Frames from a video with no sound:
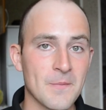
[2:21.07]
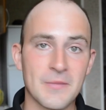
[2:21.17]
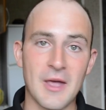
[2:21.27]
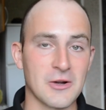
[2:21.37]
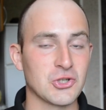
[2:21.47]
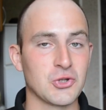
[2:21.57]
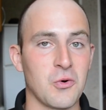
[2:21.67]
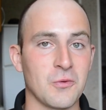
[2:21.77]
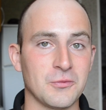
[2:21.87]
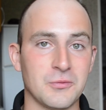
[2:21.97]
Так
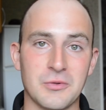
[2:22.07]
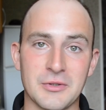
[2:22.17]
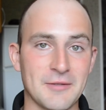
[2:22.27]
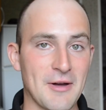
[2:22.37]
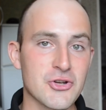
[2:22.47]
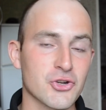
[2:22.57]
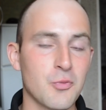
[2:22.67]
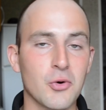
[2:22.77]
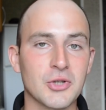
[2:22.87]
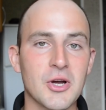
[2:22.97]
что в твоих
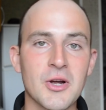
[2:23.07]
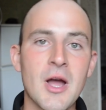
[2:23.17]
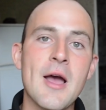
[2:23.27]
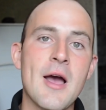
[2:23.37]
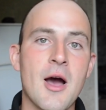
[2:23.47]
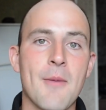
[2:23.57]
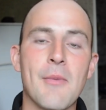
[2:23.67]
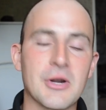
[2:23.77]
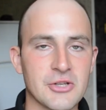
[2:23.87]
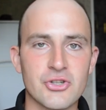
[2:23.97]
шмотках
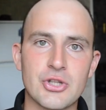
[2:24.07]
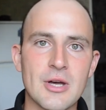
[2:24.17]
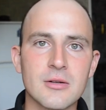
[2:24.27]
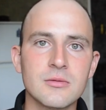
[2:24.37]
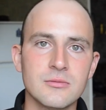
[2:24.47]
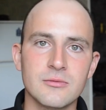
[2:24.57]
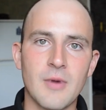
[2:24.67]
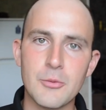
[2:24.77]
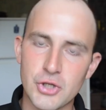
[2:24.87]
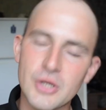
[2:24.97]
Моргенштерн
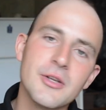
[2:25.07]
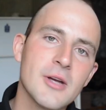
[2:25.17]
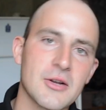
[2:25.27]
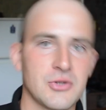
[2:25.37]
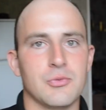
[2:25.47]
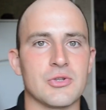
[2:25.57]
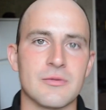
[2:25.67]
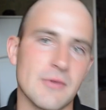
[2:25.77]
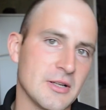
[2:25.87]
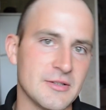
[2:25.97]
вообще никак не
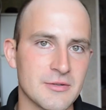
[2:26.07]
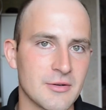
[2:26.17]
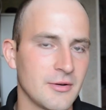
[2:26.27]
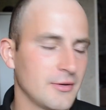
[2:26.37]
будет выглядеть.